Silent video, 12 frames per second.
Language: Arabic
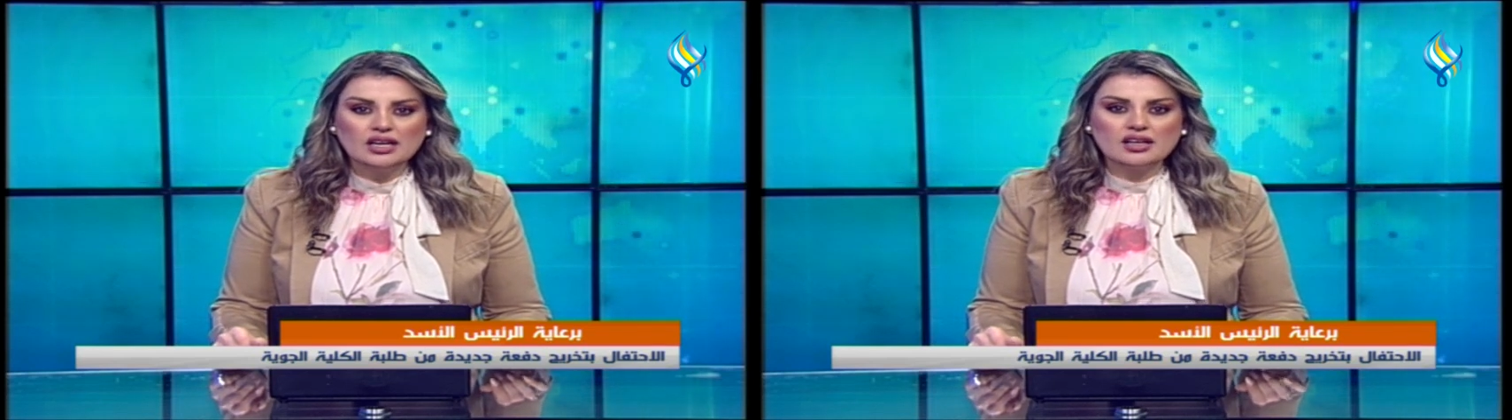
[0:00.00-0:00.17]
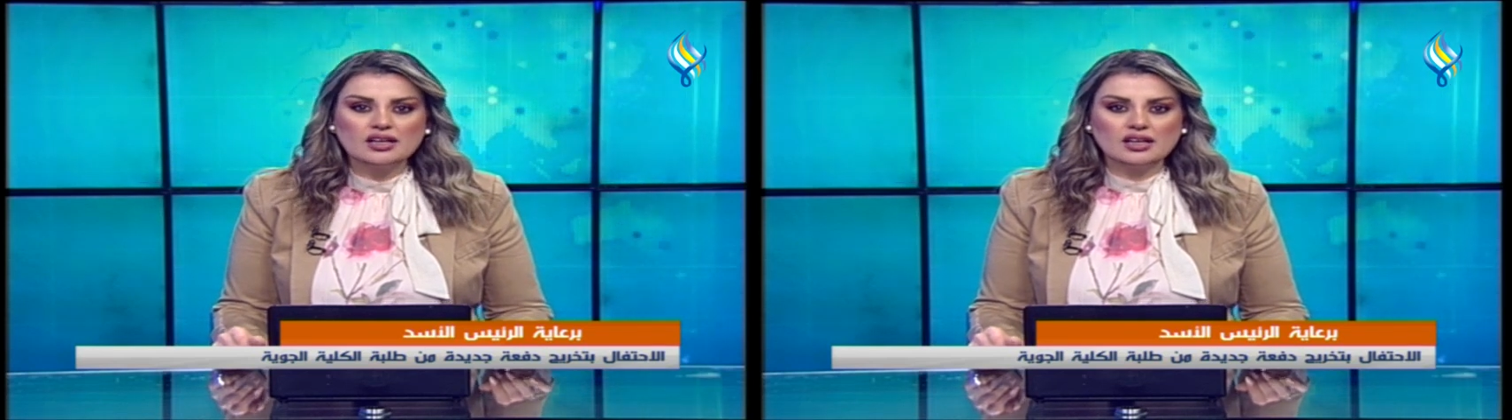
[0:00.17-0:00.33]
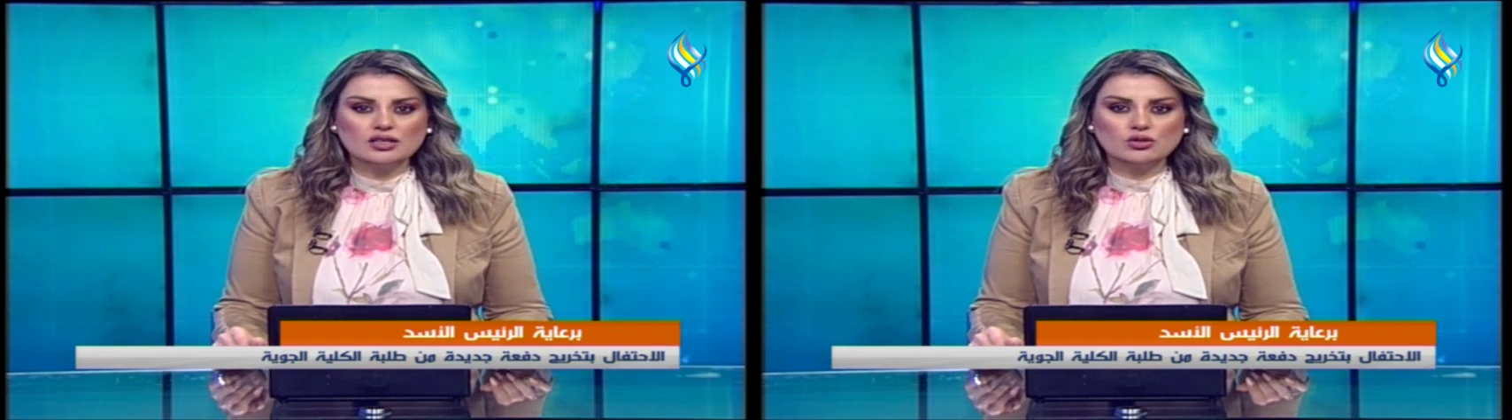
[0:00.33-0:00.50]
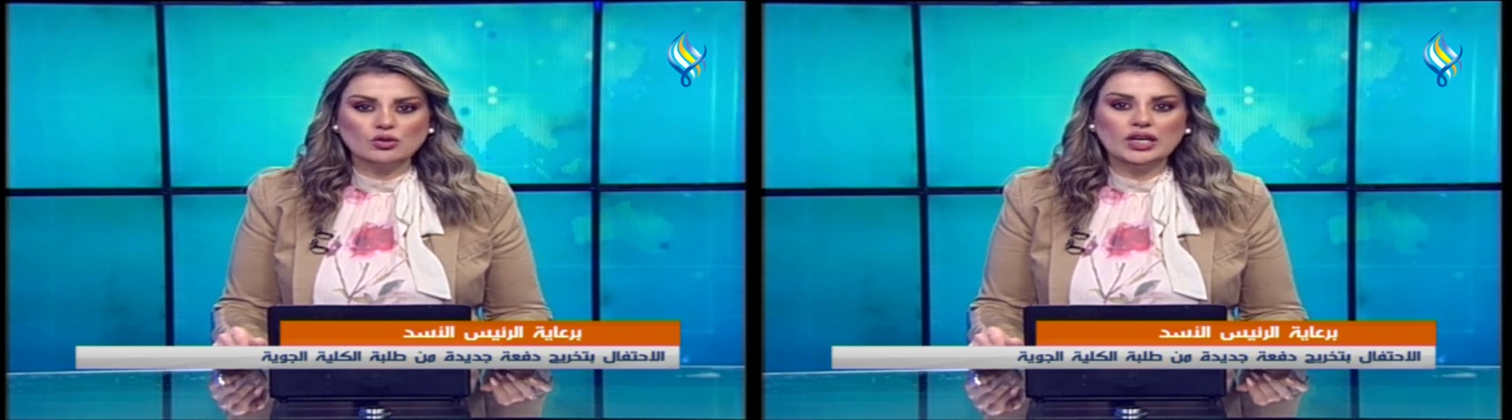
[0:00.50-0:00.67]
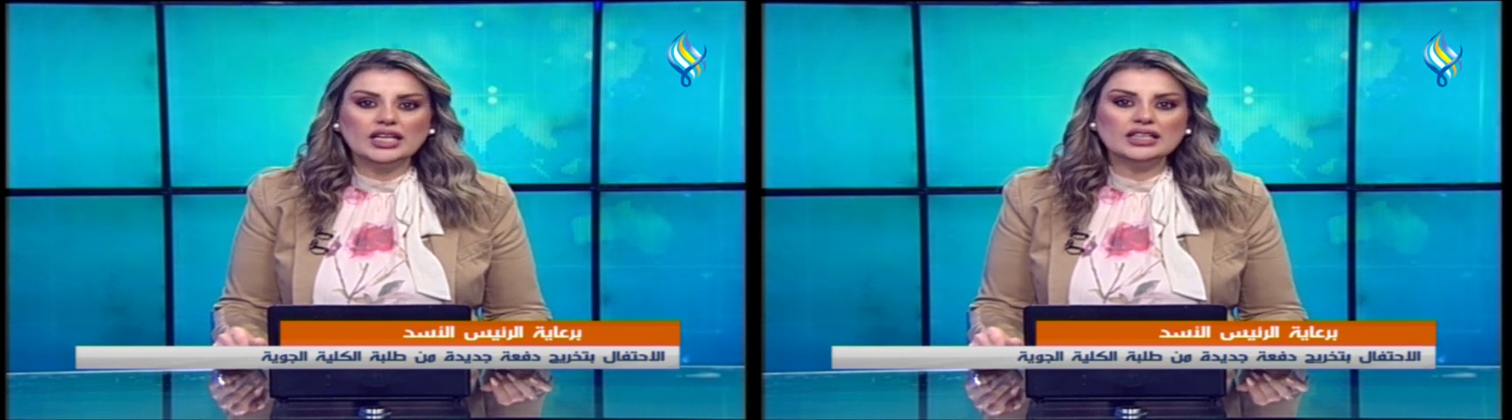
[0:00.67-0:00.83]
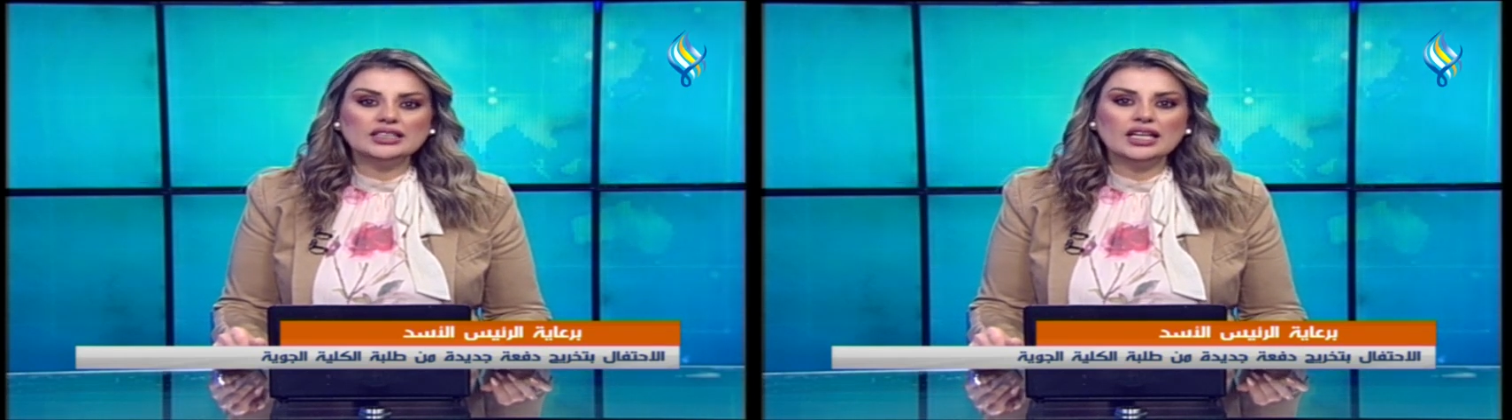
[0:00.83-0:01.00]
رئيس
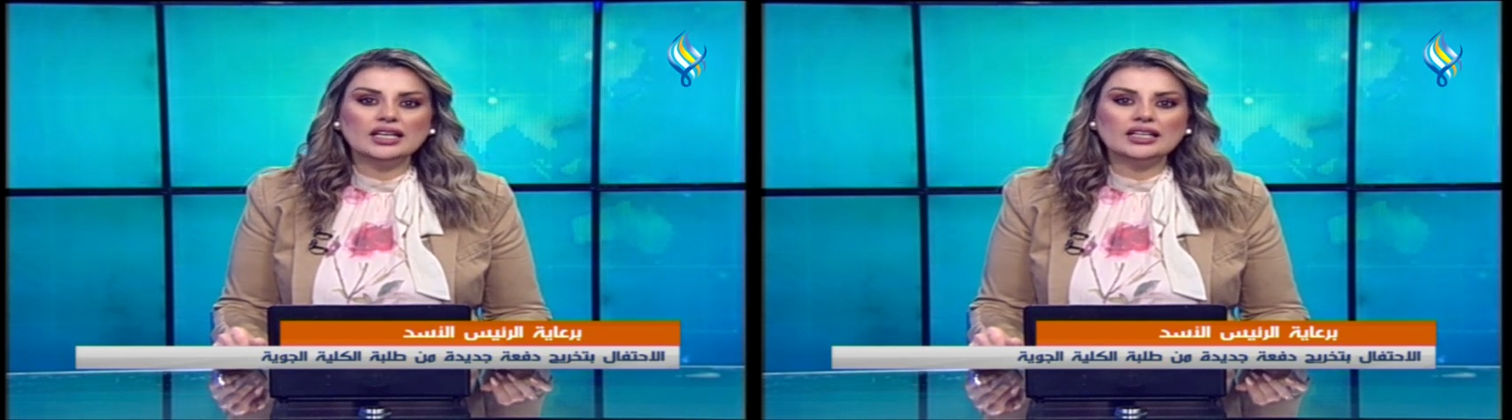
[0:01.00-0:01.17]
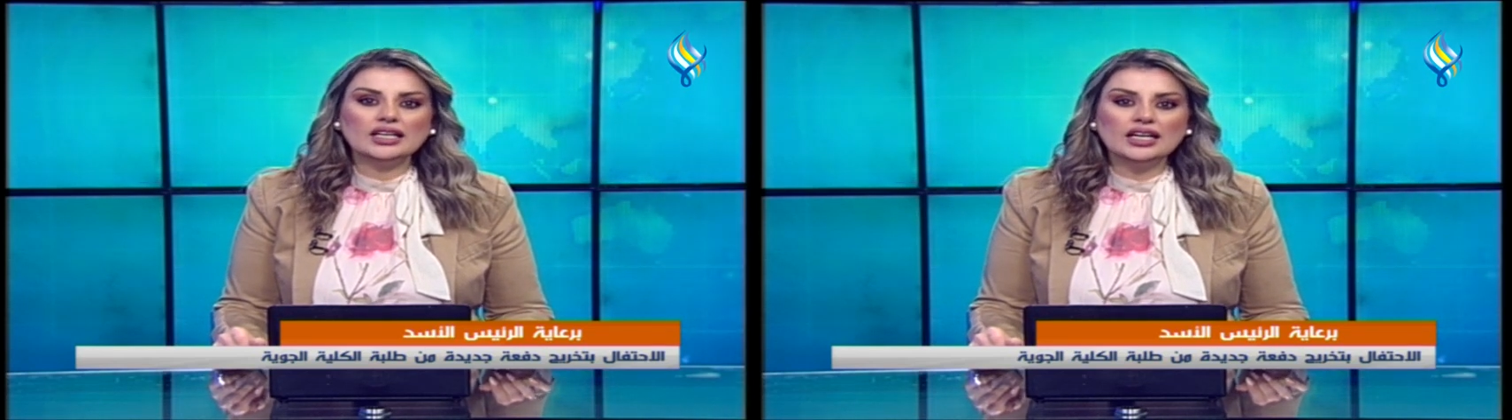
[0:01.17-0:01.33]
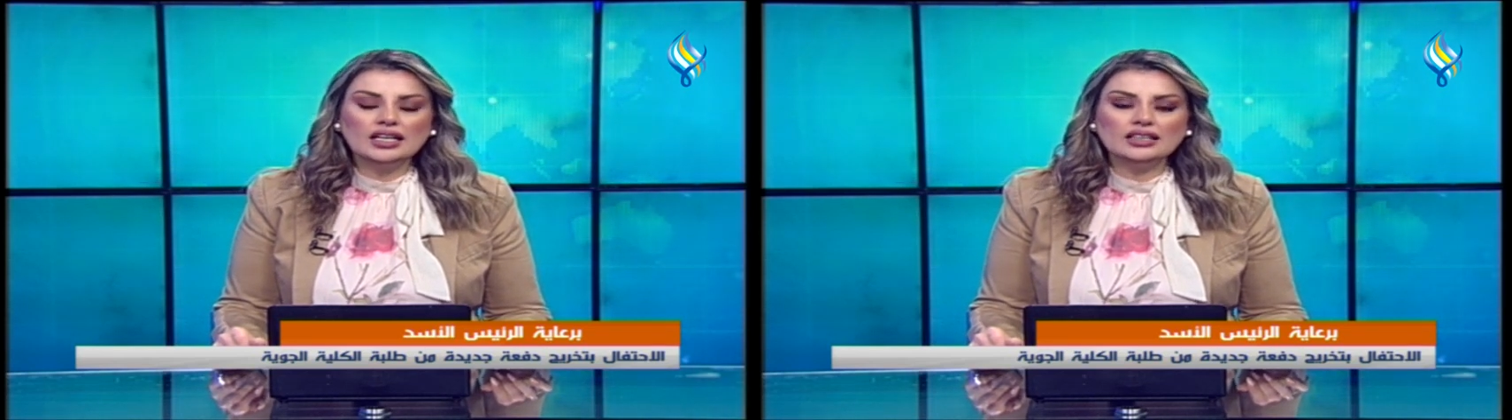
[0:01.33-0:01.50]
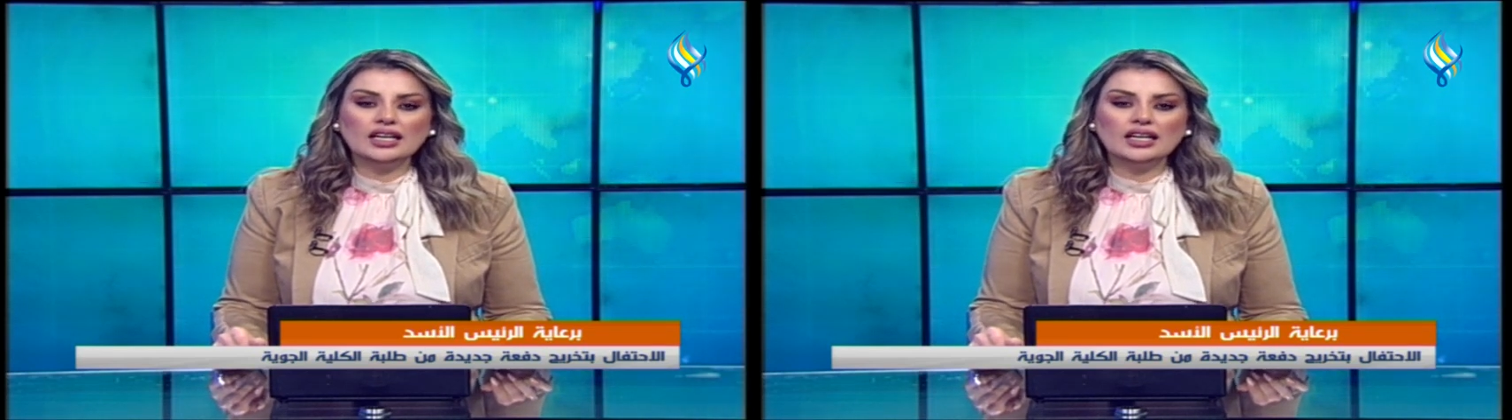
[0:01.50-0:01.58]
هيئة الأركان